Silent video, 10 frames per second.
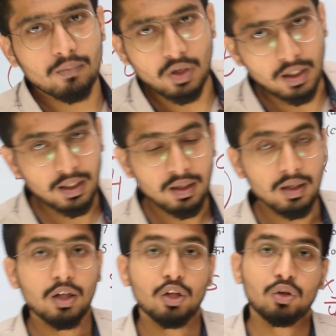ठीक है
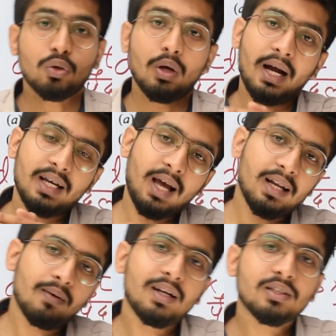तो आगे
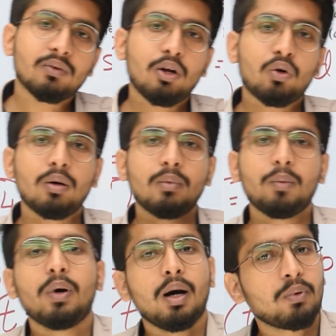आने वाले सवालों को हम
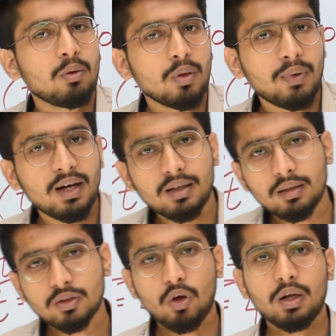अब अपकमिंग पार्ट के
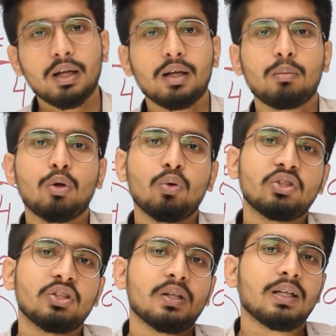अंदर सॉल्व करेंगे बिल्कुल
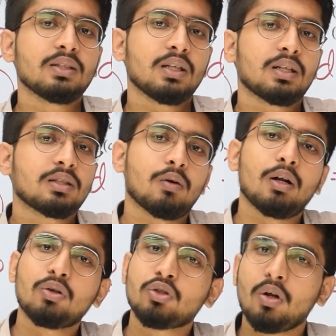इसी तरीके से एक एक
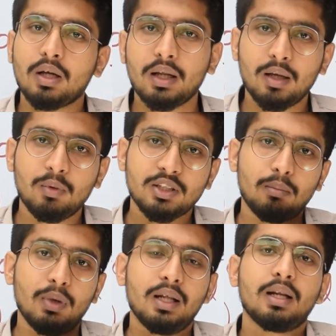सवाल को सॉल्व करेंगे बस
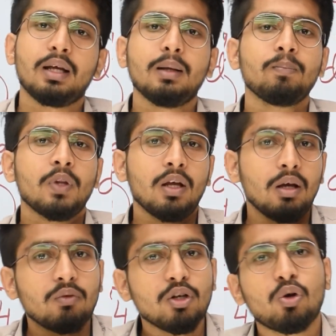आप बने रहें
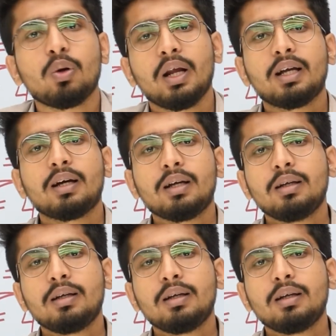वीडियो को लाइक करें